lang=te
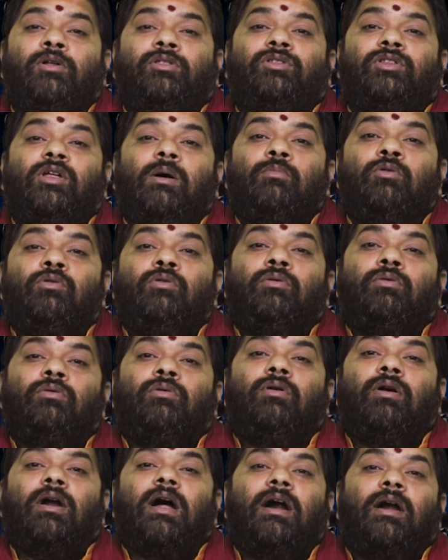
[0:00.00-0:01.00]
మొత్తము
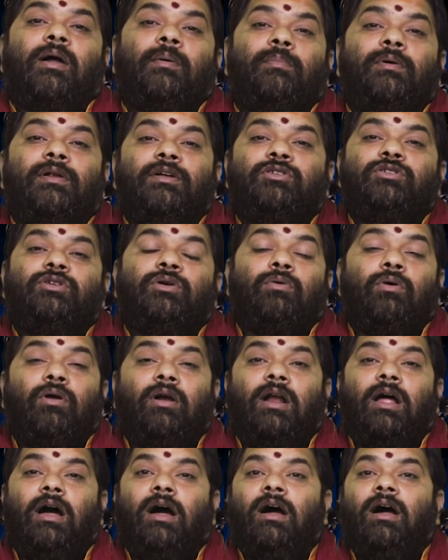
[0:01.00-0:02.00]
కూడా డబ్బులు ఇచ్చి
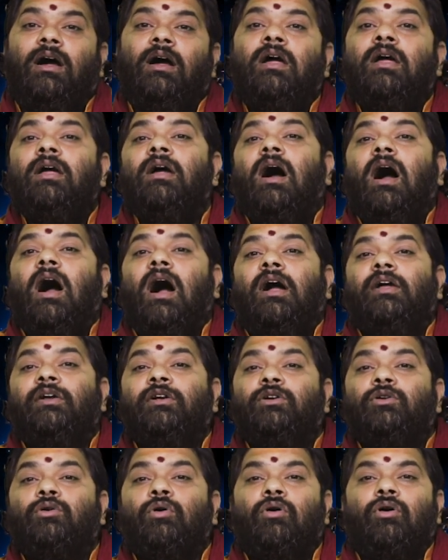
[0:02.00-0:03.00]
కొన్న ఆ
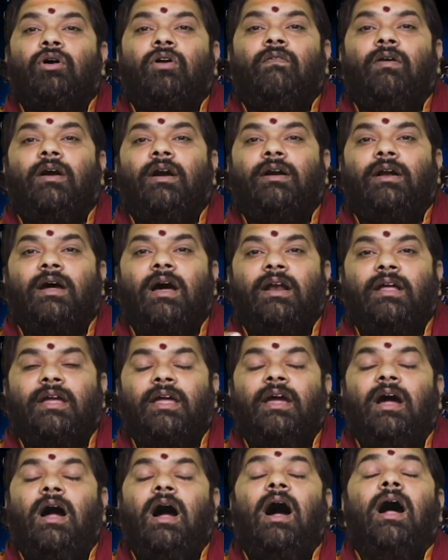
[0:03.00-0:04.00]
ఇంట్లోకి
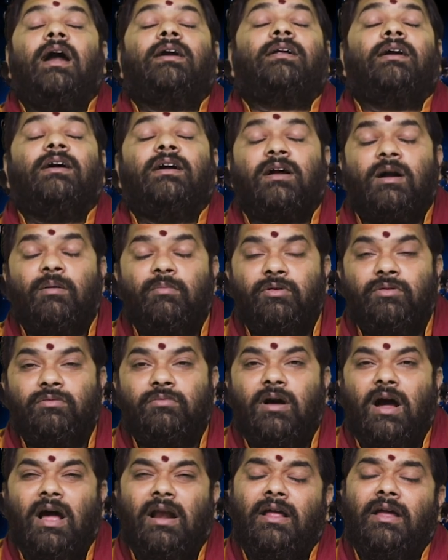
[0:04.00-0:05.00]
వెళ్ళటానికి ఆటంకములు
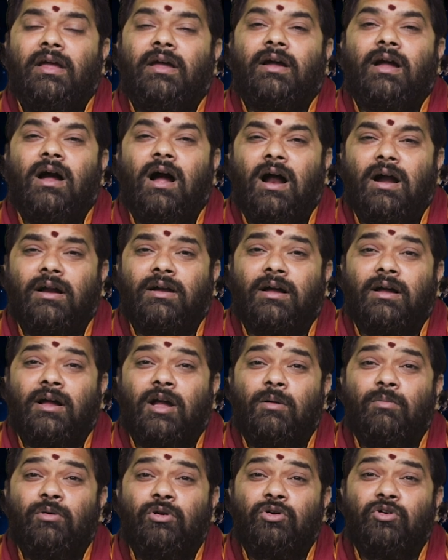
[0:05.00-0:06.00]
అనేక
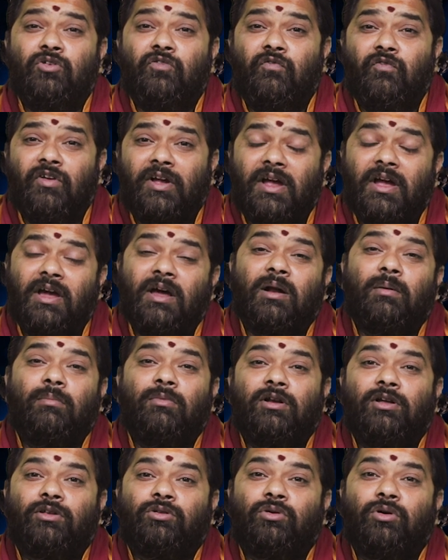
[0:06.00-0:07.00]
ఆటంకములు
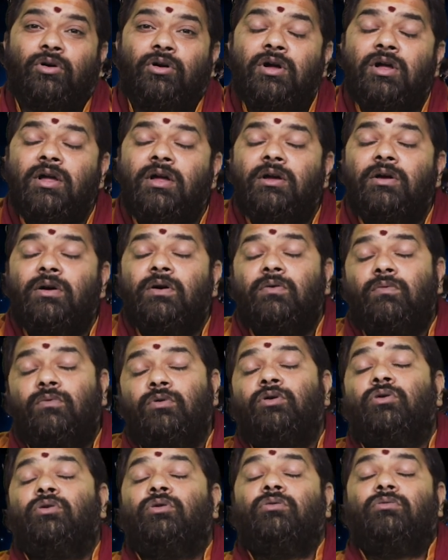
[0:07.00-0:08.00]
విఘ్నములతో
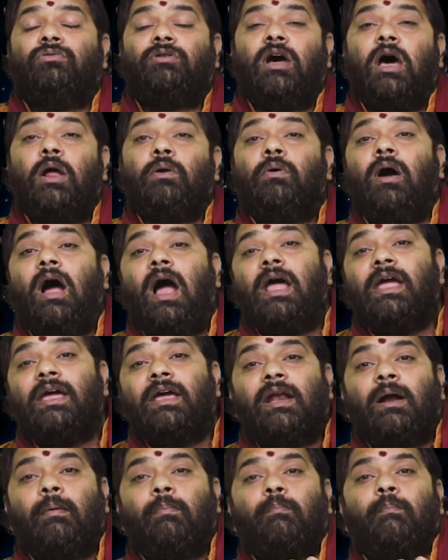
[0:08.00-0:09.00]
ఉంటూ ఉంటారు
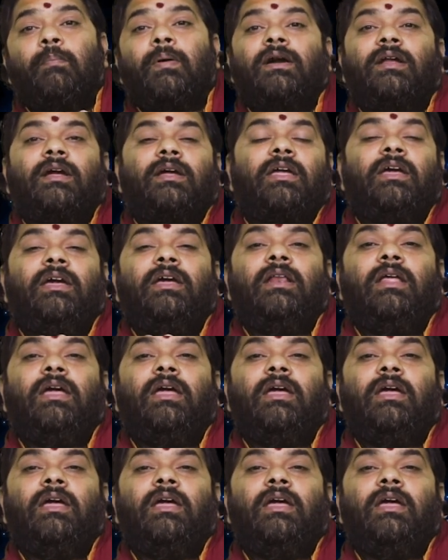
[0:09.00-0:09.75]
అయినప్పటికీ